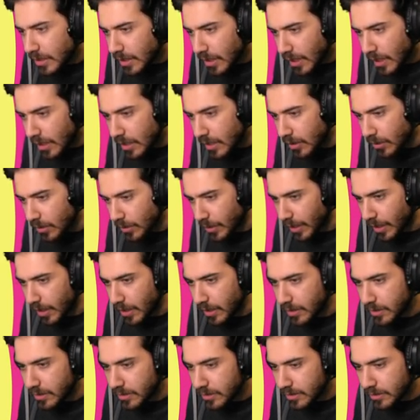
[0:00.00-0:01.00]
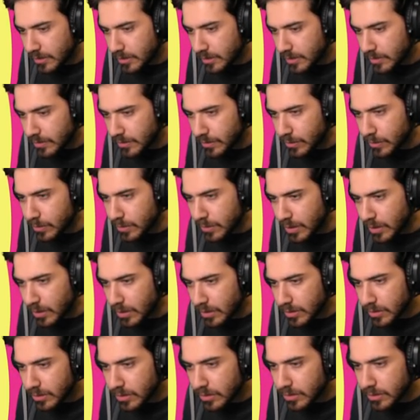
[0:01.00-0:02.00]
Allora,
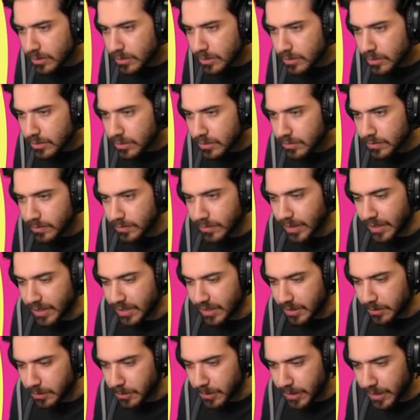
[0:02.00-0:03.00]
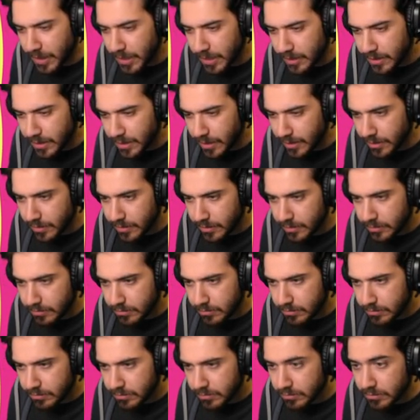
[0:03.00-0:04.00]
fungo, 20 monete.
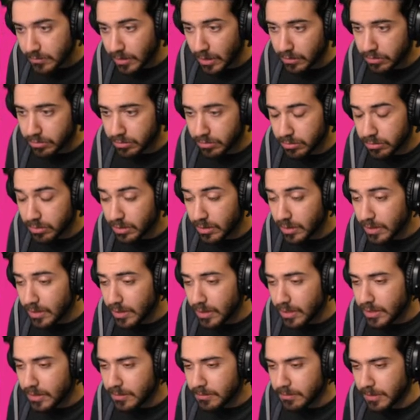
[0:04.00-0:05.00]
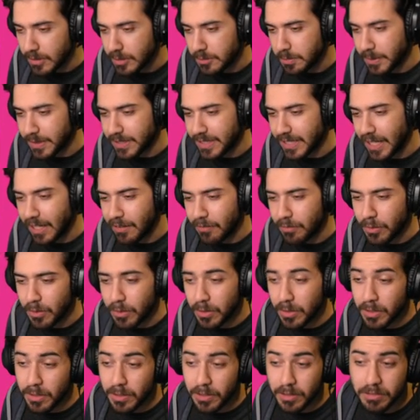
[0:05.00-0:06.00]
Ma mi
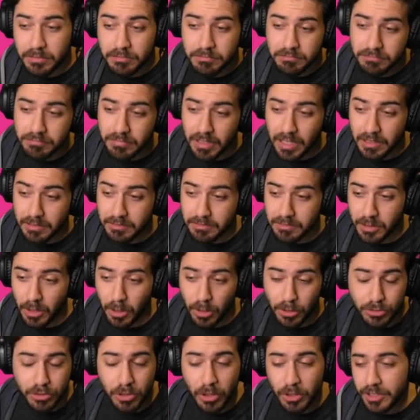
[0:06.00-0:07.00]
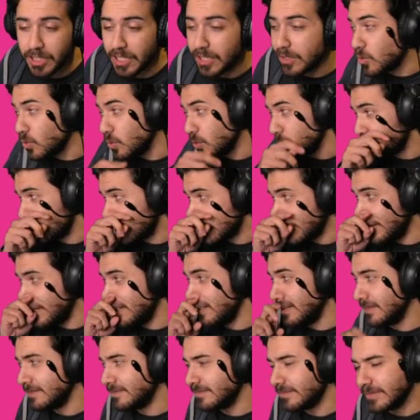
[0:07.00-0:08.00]
aspettavo, eh, non lo so, dei
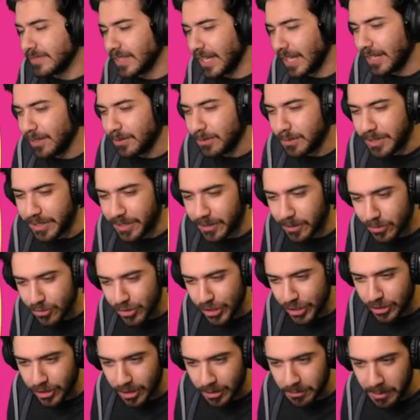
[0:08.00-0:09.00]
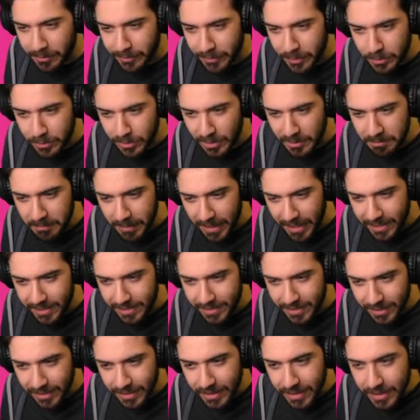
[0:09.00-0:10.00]
gusci. È l'unico oggetto che mi è venuto in
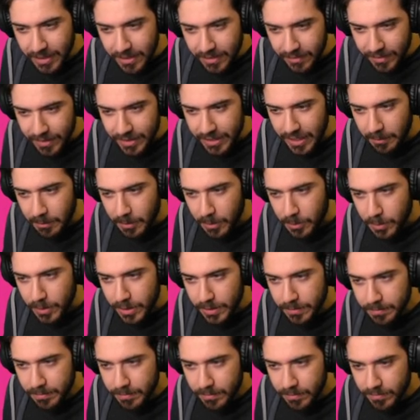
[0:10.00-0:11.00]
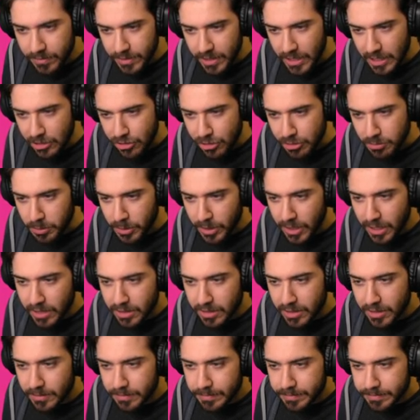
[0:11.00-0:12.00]
mente. Vediamo qui, 10
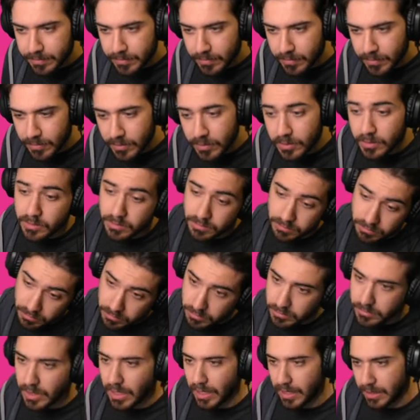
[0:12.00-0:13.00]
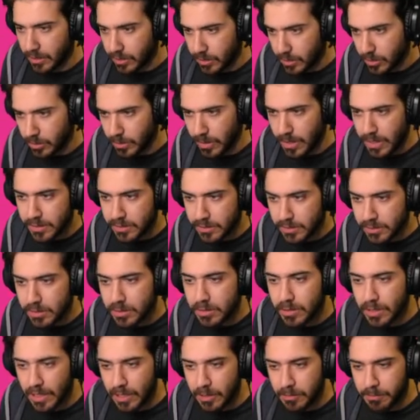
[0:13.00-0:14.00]
monete. Ecco,
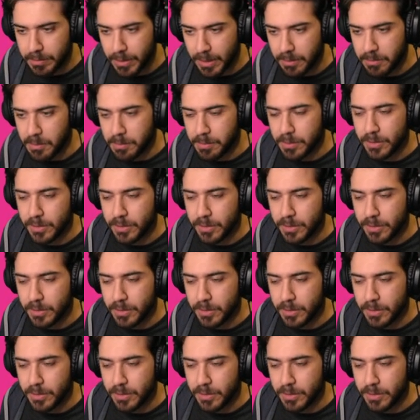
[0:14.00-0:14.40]
questo è un premio